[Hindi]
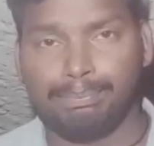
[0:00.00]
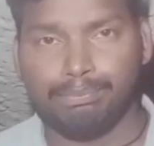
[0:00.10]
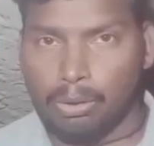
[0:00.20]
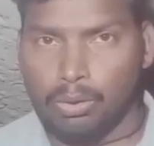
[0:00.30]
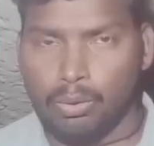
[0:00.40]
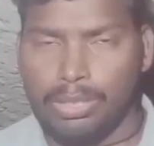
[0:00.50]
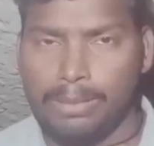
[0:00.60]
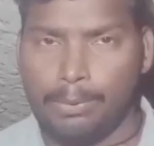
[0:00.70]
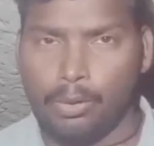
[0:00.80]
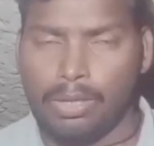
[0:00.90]
तो दोस्तों
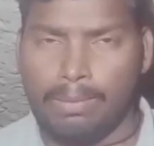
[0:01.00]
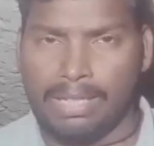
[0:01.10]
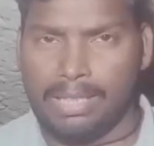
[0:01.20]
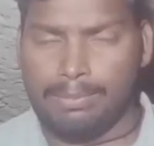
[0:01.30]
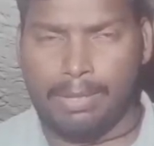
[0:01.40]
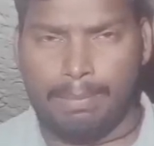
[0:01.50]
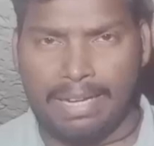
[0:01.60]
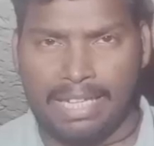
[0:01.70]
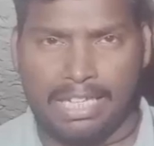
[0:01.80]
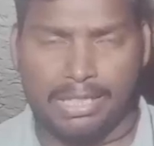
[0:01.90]
इस वीडियो के माध्यम से
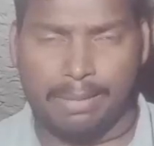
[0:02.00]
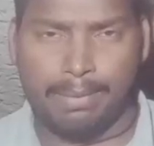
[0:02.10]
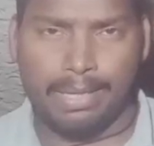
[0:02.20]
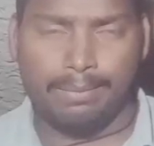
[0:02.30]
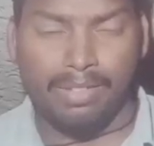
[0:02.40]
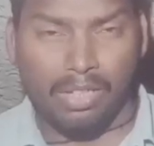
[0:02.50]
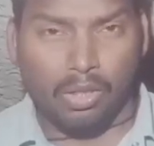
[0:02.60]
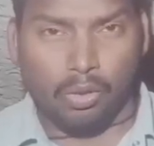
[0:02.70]
पहला स्टेप है